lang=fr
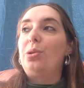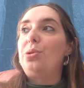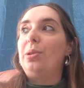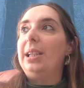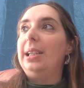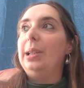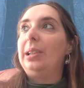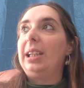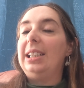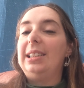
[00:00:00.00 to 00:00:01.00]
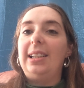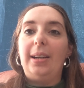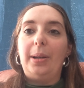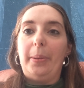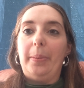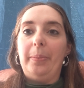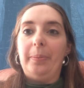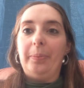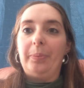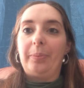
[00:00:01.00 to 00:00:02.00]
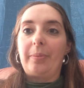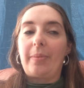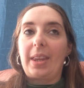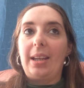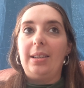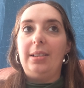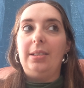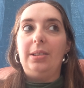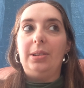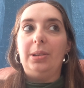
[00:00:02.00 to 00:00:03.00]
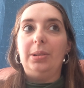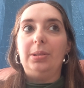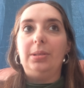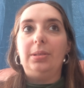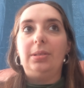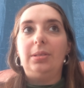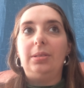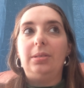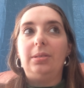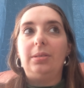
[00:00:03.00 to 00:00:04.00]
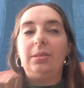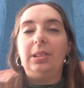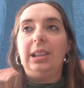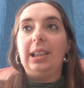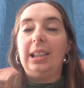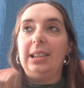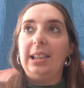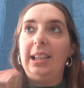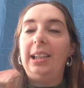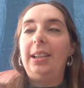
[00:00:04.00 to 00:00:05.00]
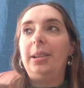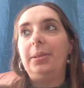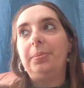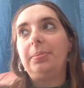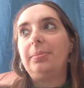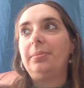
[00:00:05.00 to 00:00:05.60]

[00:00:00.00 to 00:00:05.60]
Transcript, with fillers: que sur les critères. Euh, euh, les critères.